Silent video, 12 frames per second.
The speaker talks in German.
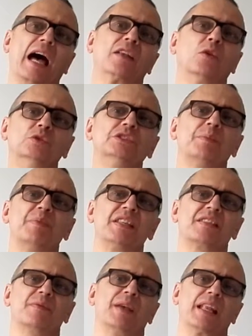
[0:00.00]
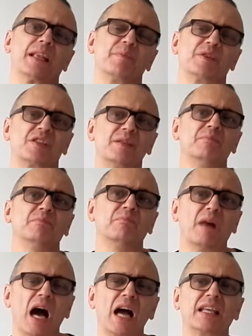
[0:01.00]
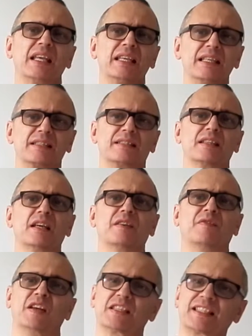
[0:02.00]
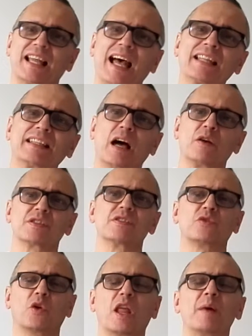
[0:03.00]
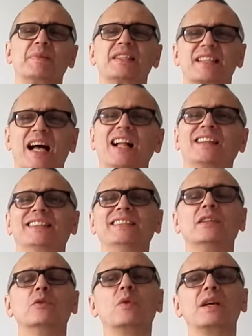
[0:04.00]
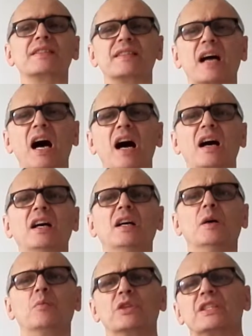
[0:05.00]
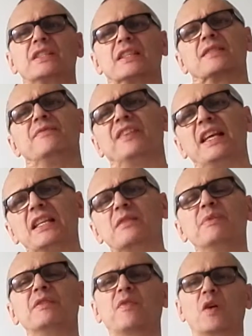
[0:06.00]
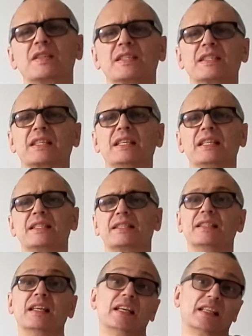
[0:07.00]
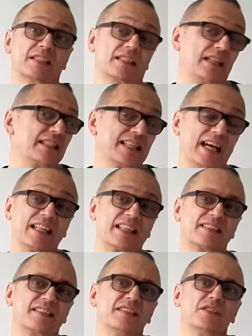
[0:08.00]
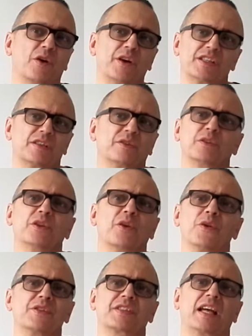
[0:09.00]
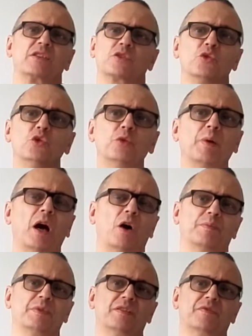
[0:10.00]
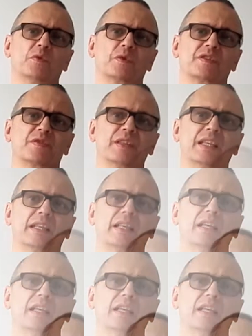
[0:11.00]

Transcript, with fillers: ein Hundebiss wie einer bestimmten Marke ist, fast 3000 Dollar bezahlt in den USA, muss ich das ein wenig mit Vorsicht genießen. Das kann sein, dass es in Deutschland oder in Österreich überhaupt nicht funktioniert.